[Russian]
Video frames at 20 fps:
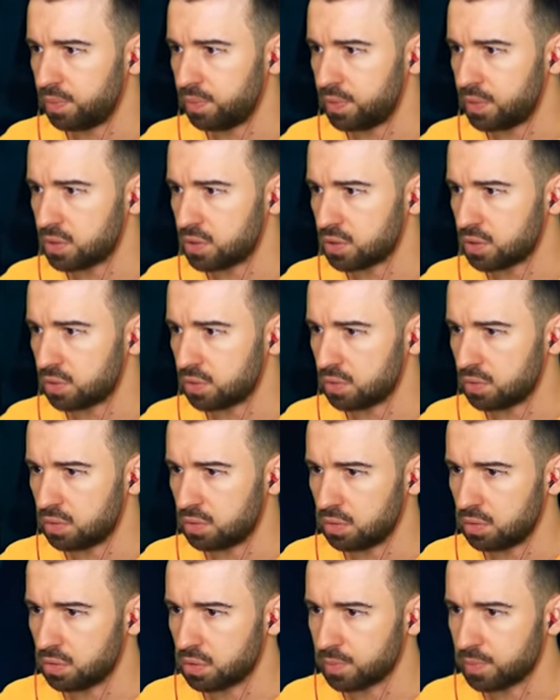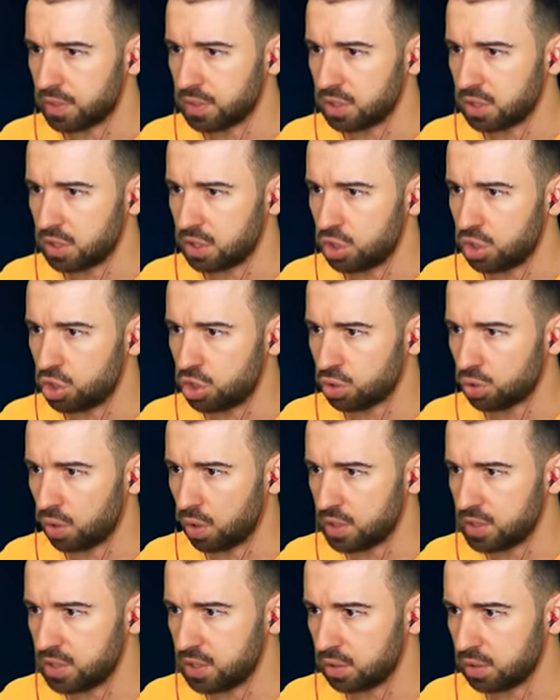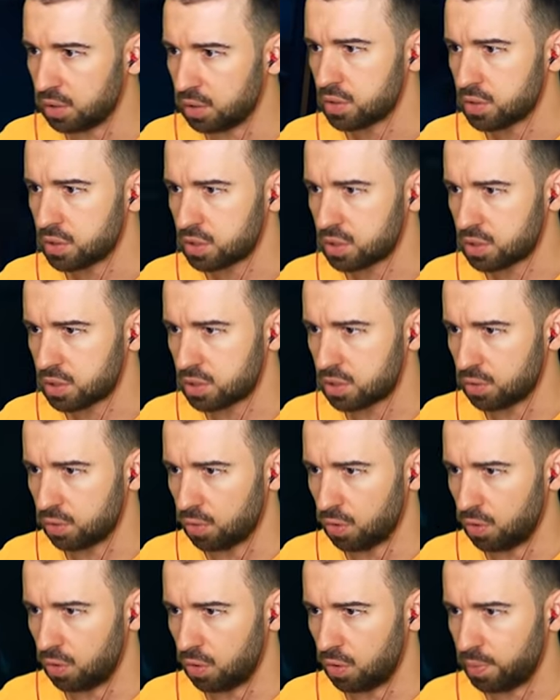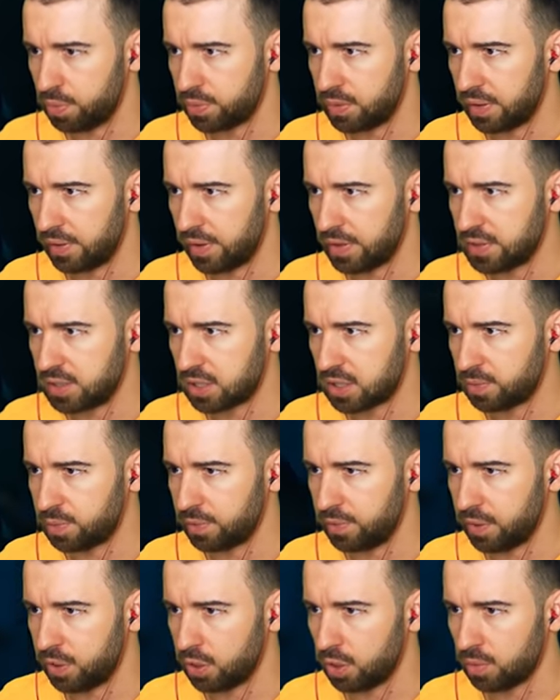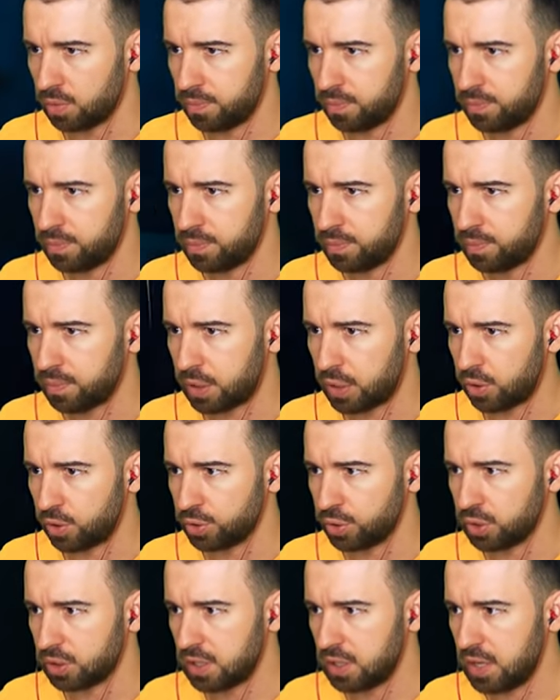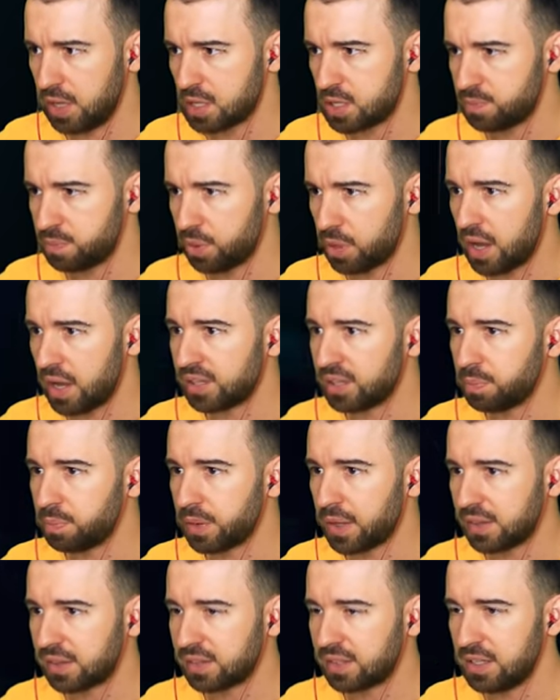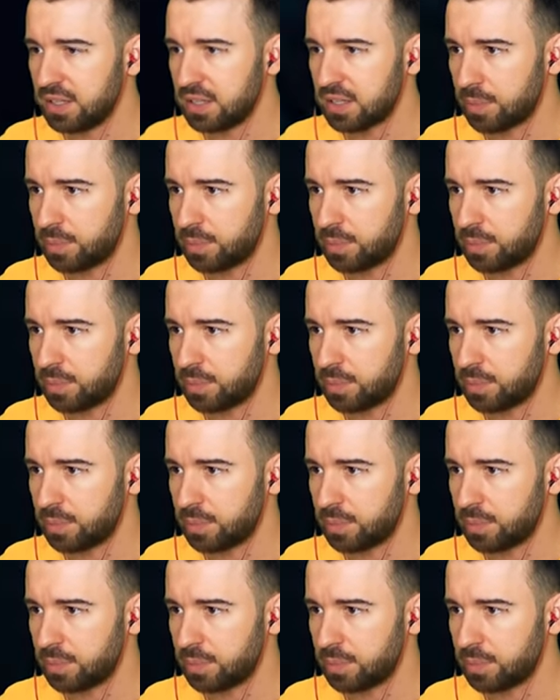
500... Смотрите, еще один. Стоп, давайте-ка повернем. Походу, это есть... Это плоты